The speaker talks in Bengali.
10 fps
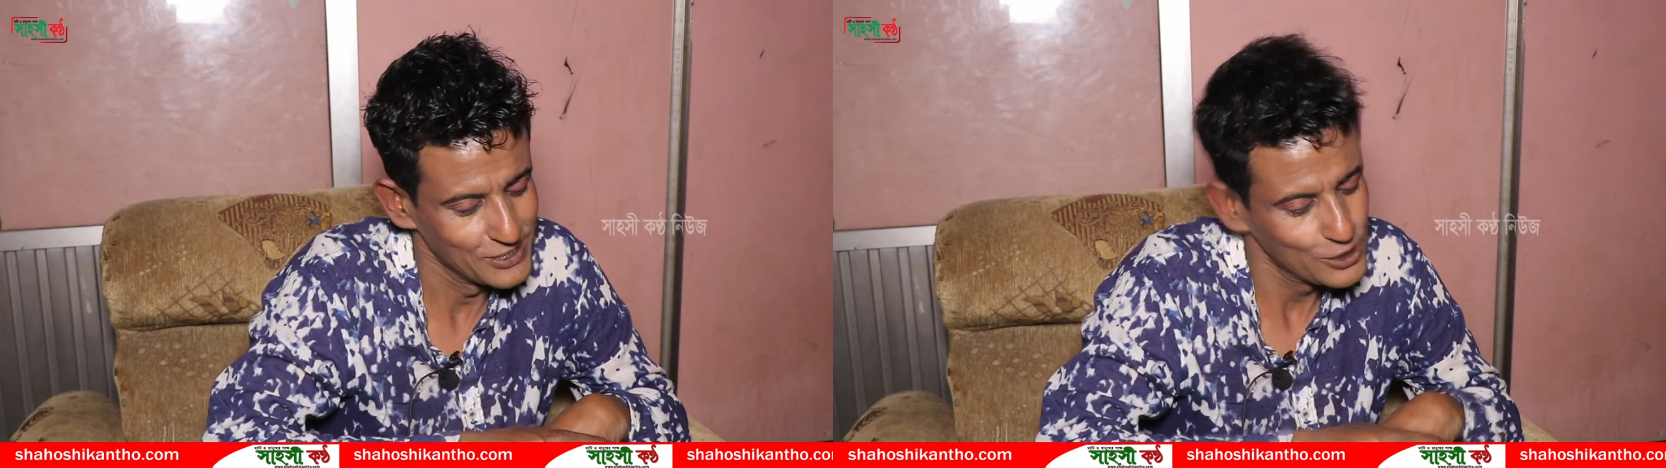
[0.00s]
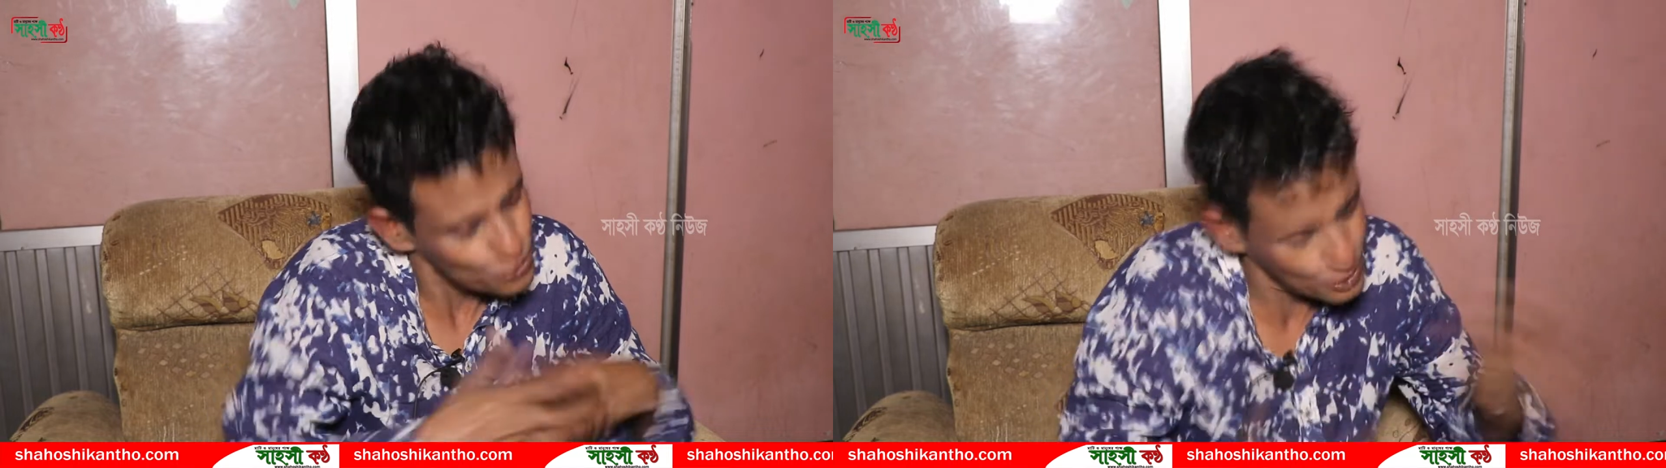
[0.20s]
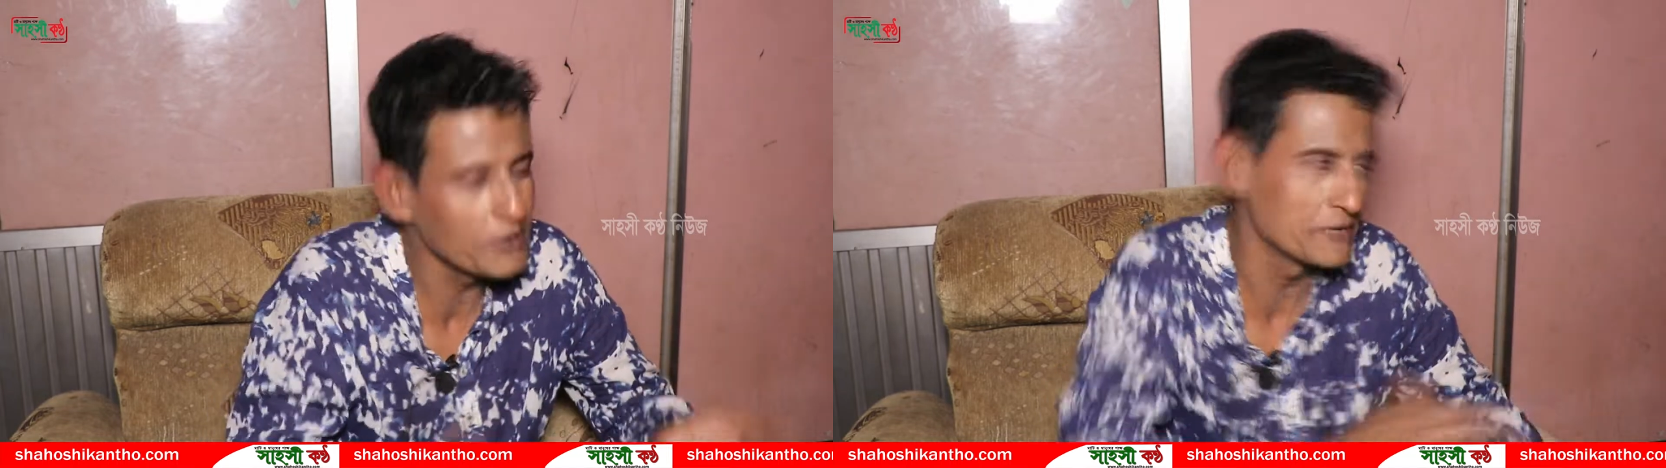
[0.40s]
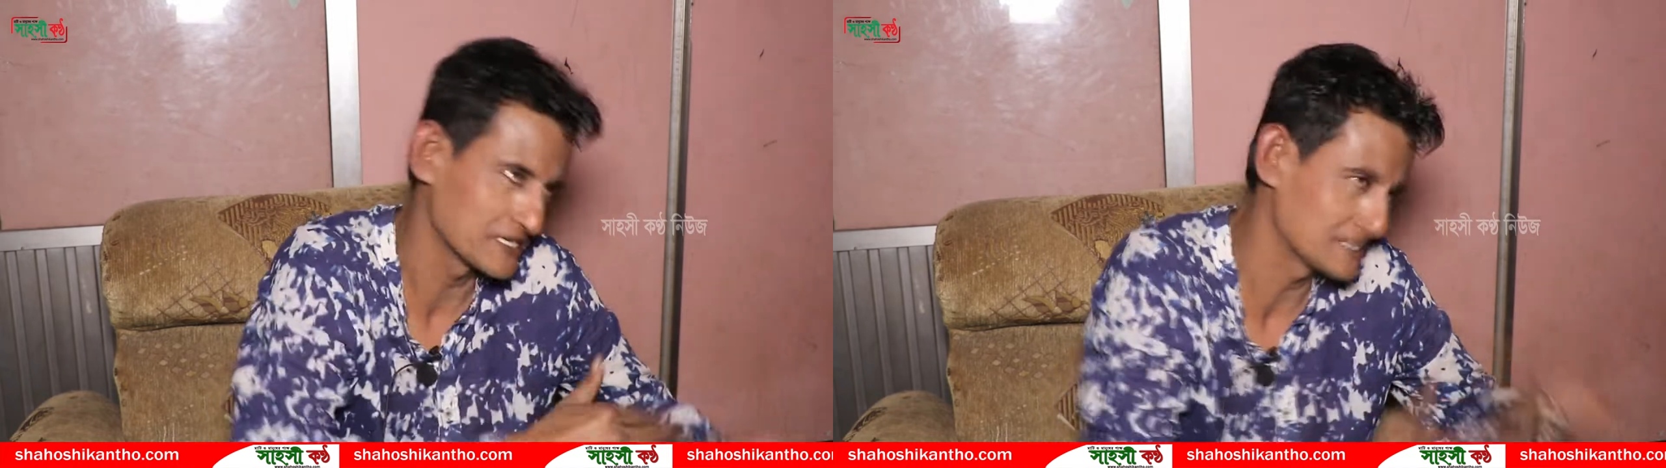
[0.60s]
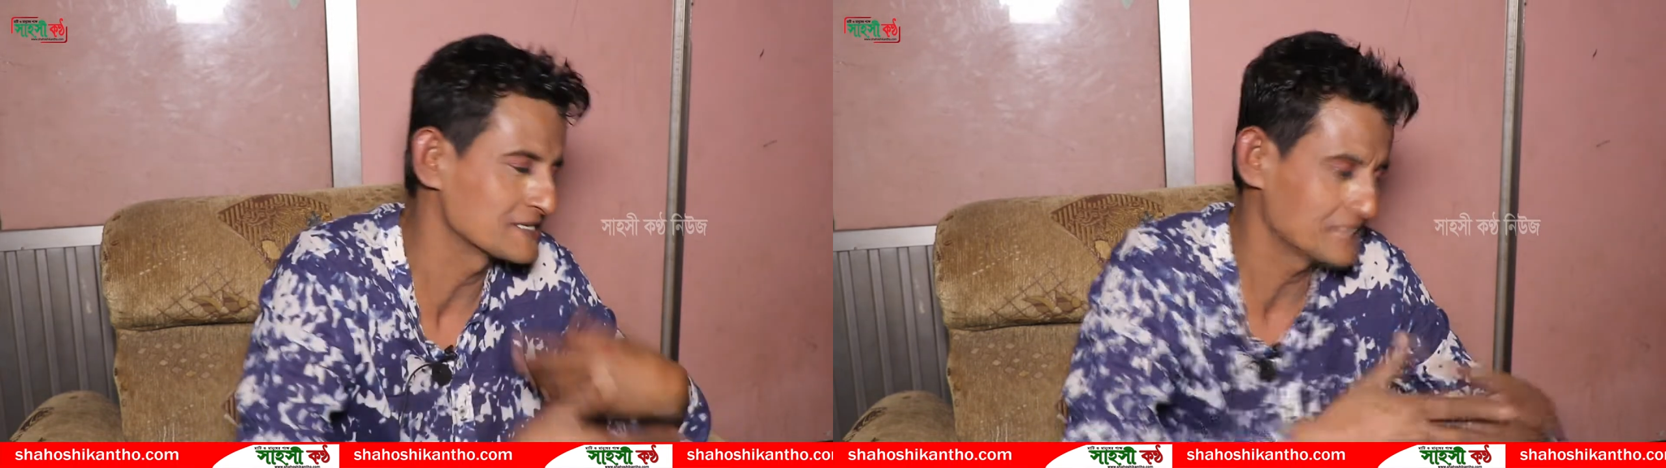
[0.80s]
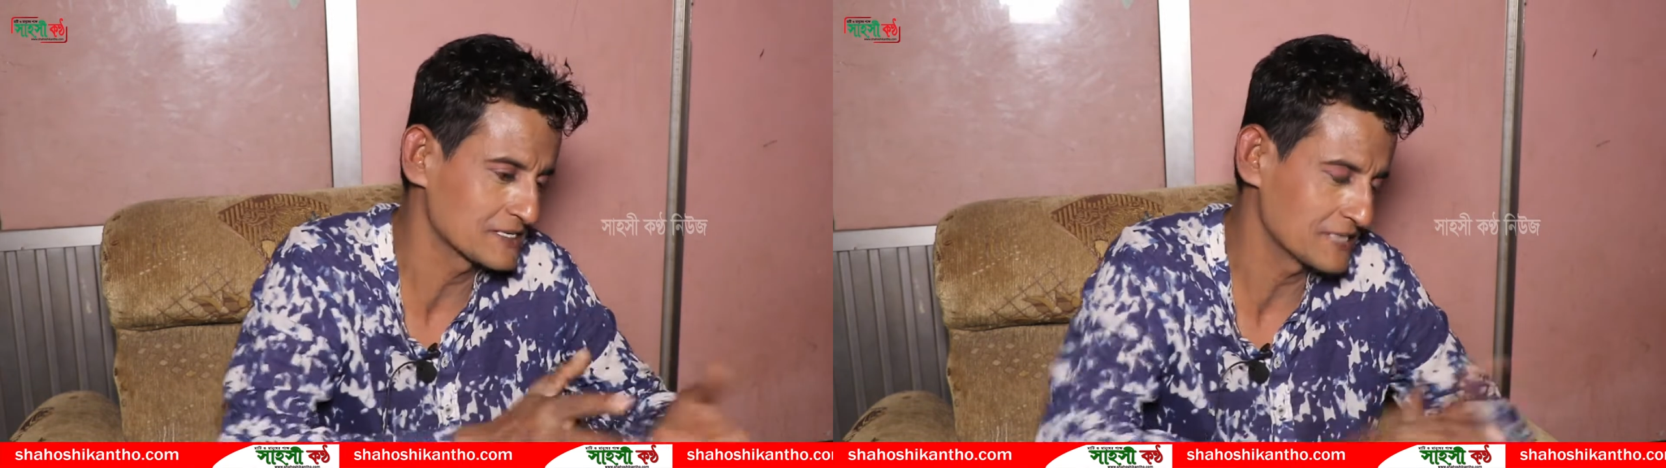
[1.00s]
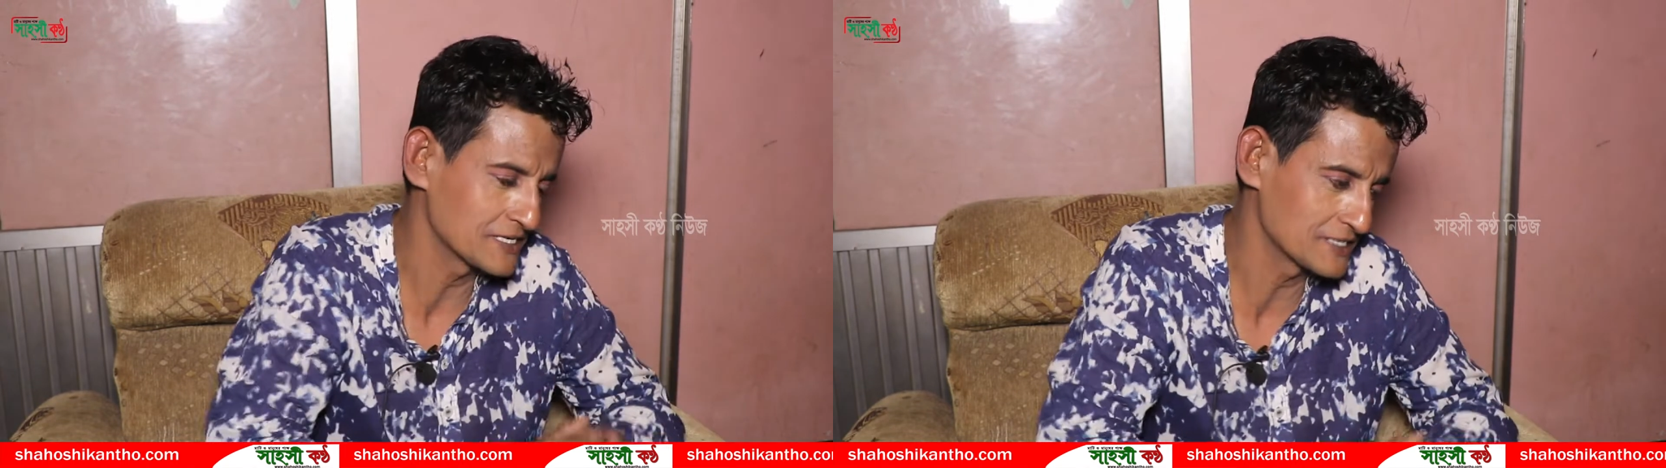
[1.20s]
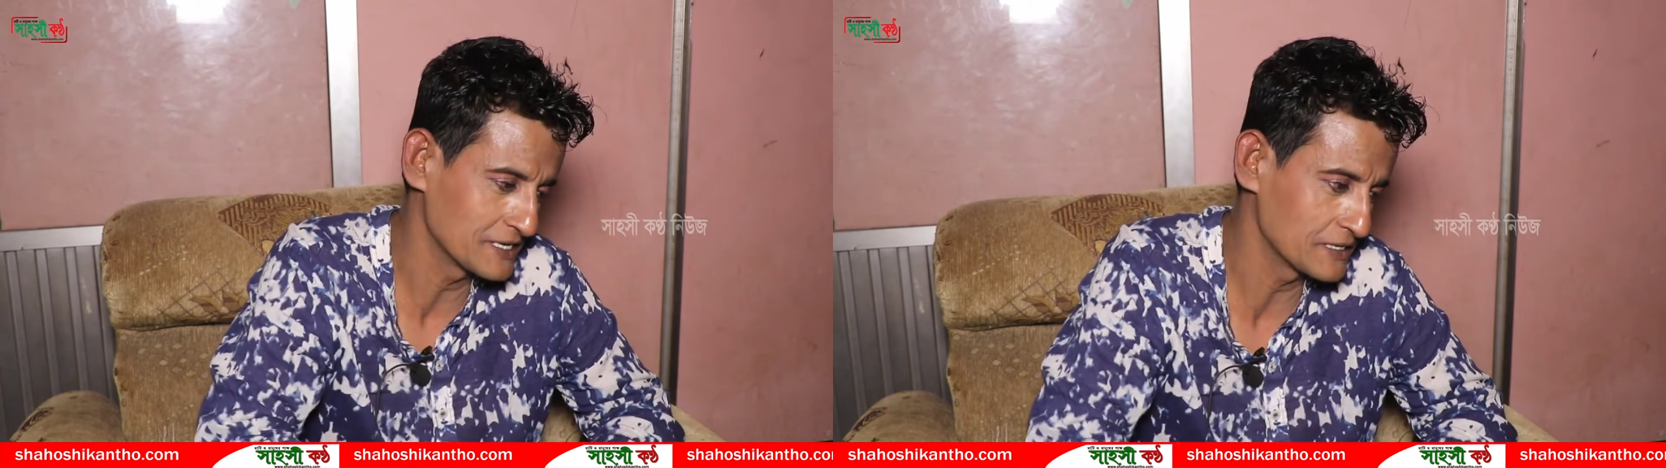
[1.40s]
তো ওইভাবে আস্তে আস্তে আস্তে
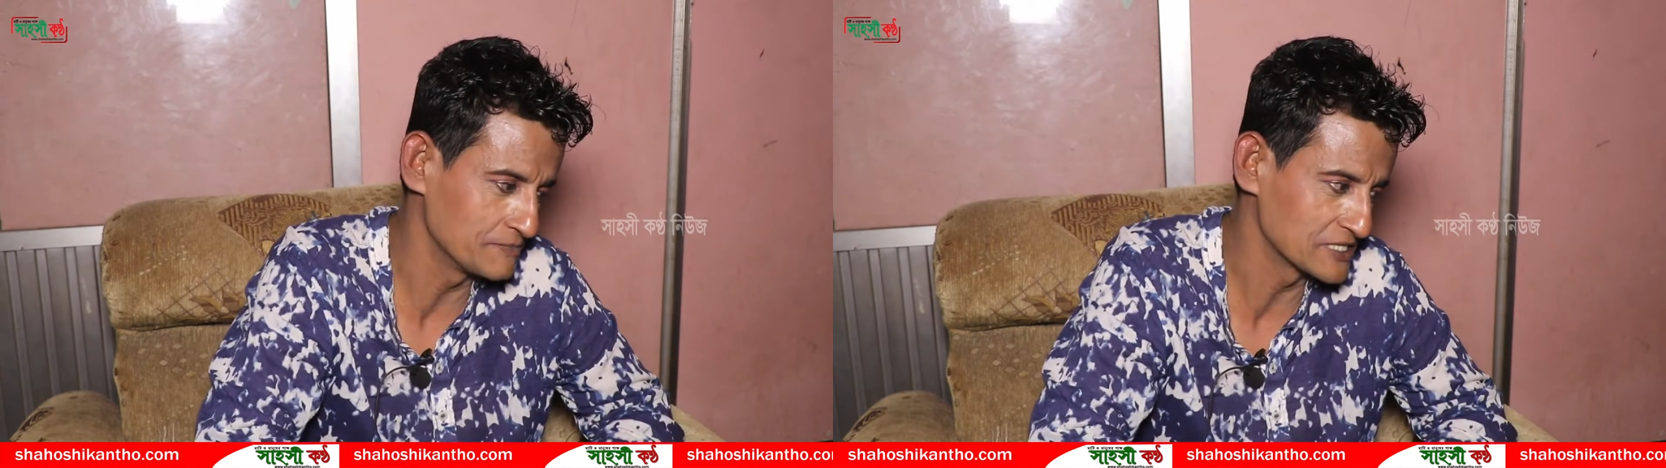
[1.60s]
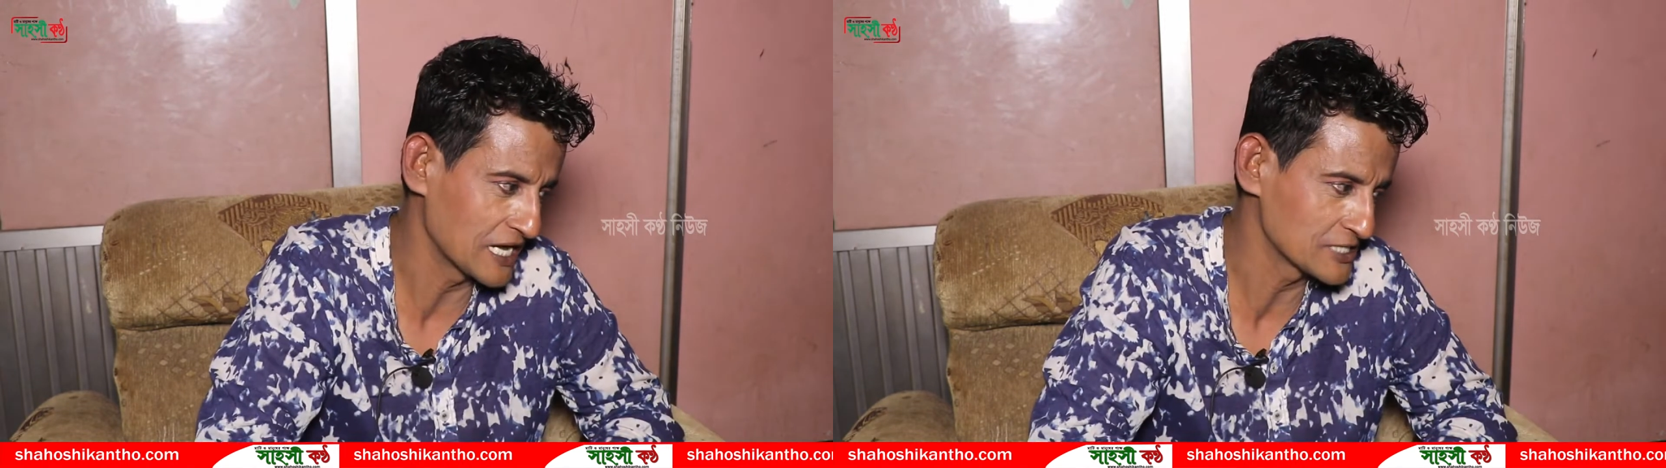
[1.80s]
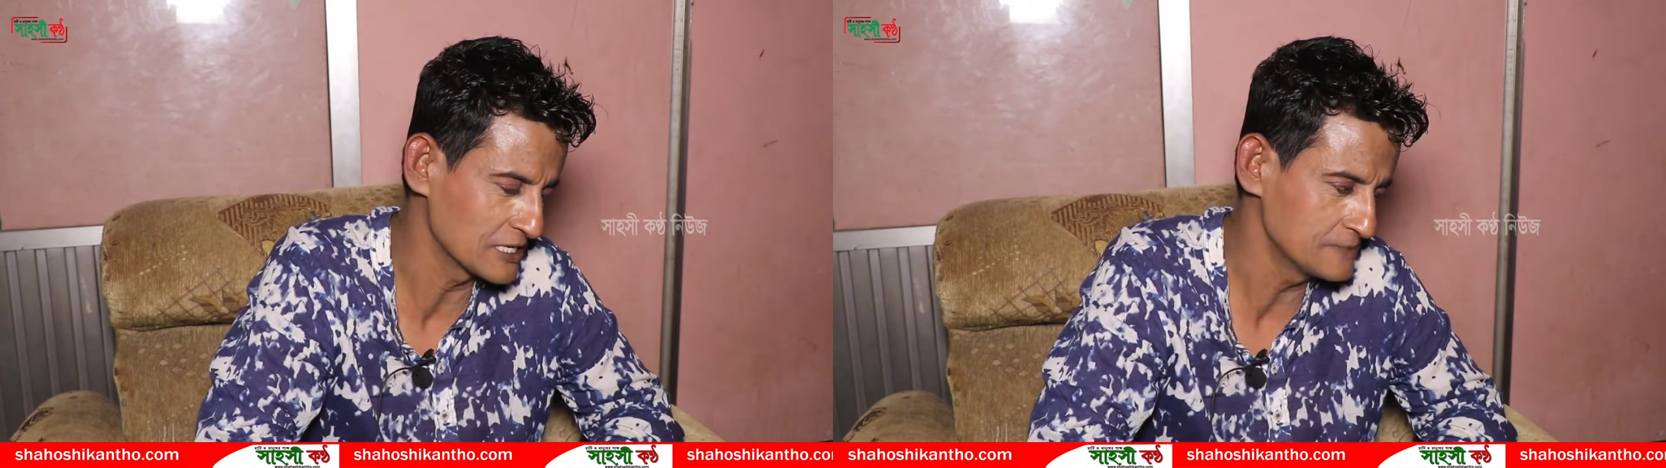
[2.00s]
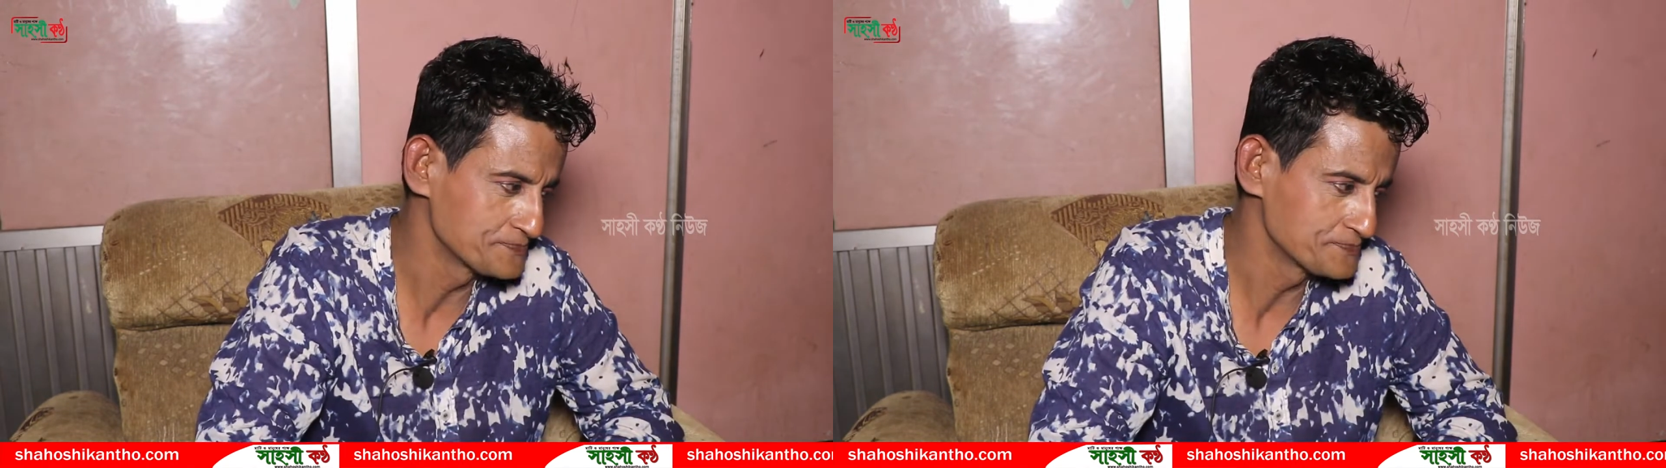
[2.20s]
আসে মানে আসা